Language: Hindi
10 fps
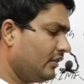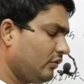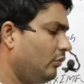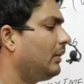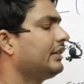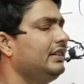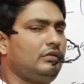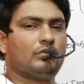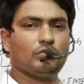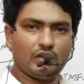तो बाकी
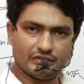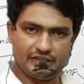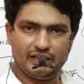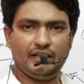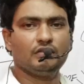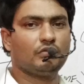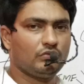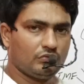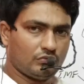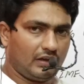दोनों अच्छी है
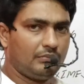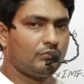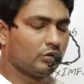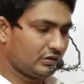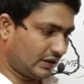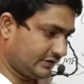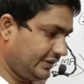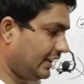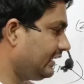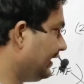दोनों दवा बहुत
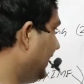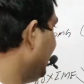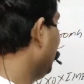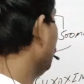अच्छी आती है